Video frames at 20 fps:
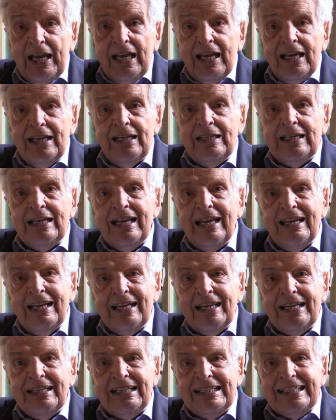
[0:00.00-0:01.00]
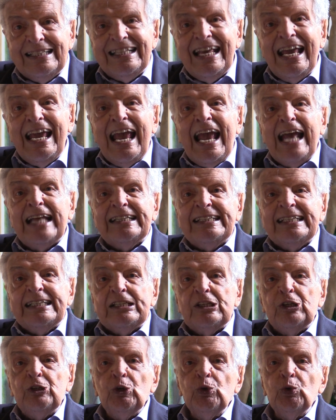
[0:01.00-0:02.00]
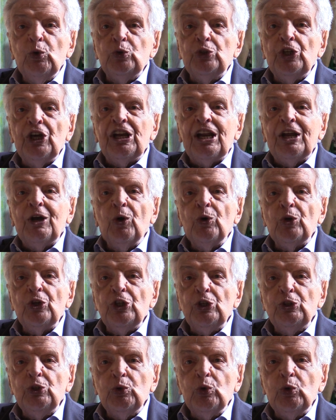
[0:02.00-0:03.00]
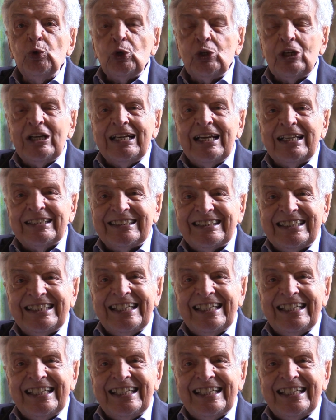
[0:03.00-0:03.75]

l'idea di chiudere o ridurre la,